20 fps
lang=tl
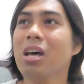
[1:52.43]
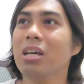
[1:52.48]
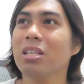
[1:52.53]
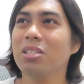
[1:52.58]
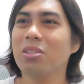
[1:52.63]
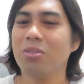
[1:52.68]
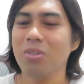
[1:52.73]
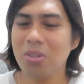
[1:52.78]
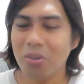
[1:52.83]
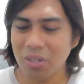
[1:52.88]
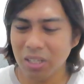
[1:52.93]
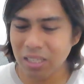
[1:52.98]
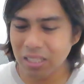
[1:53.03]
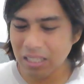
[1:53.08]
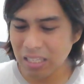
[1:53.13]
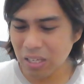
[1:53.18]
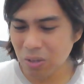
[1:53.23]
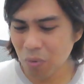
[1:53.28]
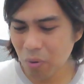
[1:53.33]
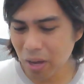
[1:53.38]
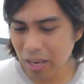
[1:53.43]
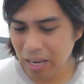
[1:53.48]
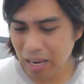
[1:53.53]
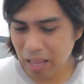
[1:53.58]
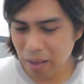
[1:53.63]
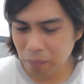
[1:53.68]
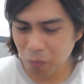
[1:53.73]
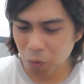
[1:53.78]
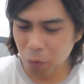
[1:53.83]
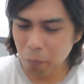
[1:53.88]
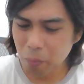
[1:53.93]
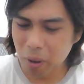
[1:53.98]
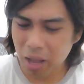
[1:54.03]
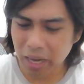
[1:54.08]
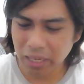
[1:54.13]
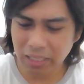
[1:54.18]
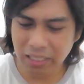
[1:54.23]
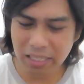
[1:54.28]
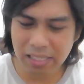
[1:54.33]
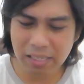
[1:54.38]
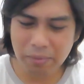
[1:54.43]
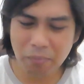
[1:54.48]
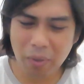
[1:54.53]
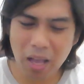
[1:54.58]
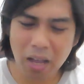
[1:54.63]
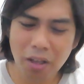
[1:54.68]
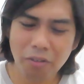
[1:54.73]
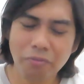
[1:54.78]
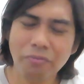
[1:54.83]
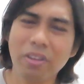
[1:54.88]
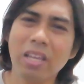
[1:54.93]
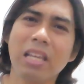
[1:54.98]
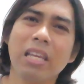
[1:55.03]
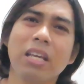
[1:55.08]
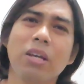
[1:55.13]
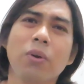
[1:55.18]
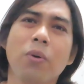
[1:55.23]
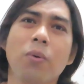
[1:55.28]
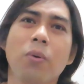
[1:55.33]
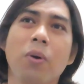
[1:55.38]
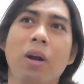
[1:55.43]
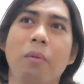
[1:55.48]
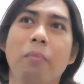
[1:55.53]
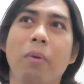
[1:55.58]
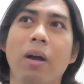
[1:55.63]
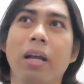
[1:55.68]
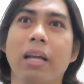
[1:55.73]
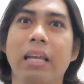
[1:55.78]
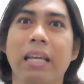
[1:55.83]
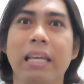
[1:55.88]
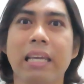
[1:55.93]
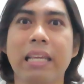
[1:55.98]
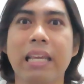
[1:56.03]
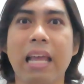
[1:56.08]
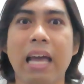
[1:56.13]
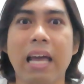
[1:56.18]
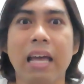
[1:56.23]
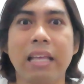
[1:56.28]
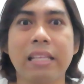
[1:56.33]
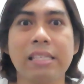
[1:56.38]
So yun, hindi ko alam kung bakit, kasi parang feeling ko kapag ina,